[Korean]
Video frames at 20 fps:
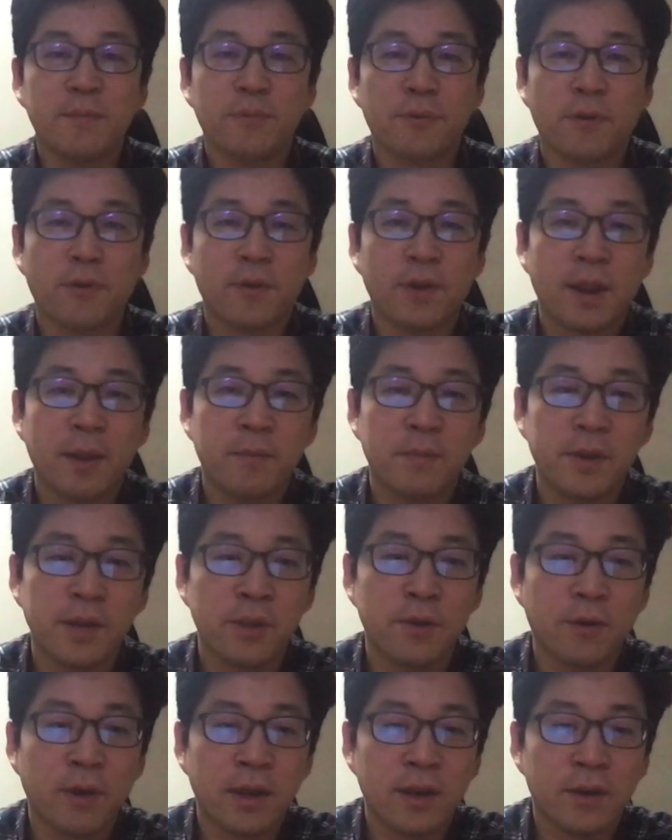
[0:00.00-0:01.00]
프로그램을
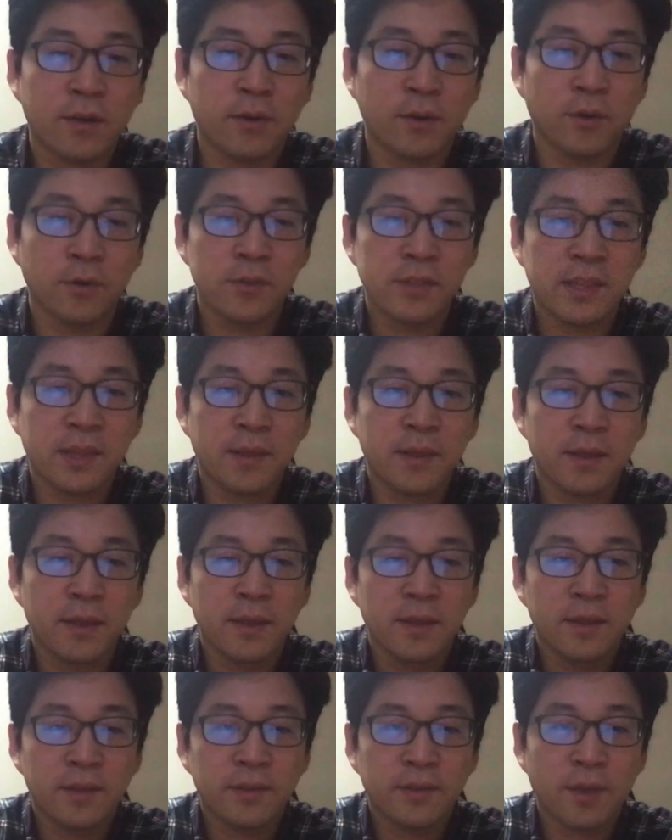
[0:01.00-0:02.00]
이용하는 건 언제
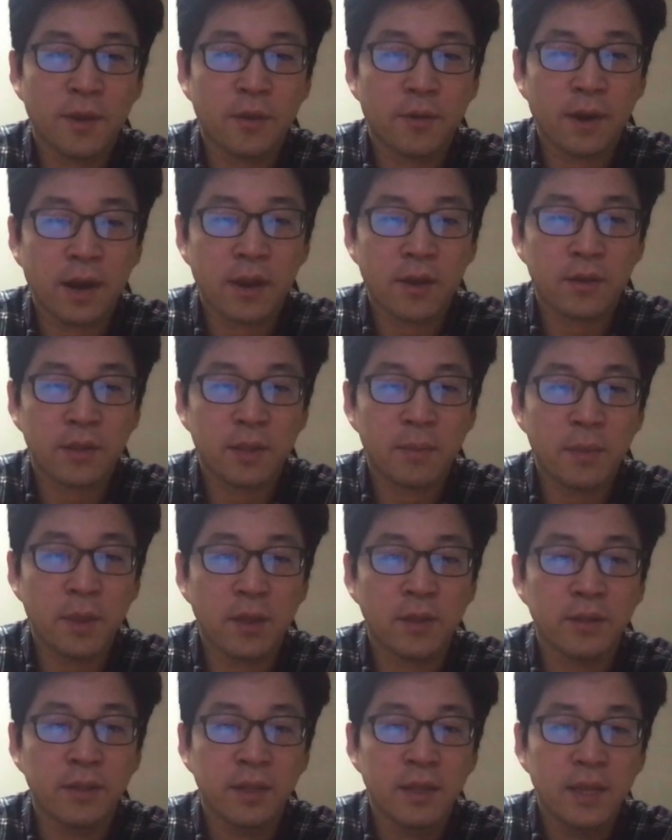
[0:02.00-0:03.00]
사용을 할
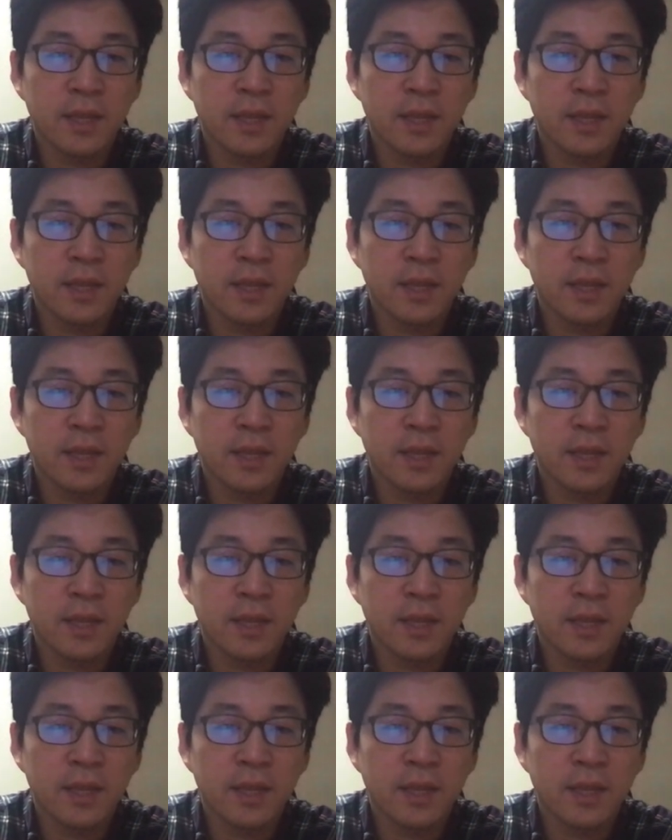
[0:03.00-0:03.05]
거냐면,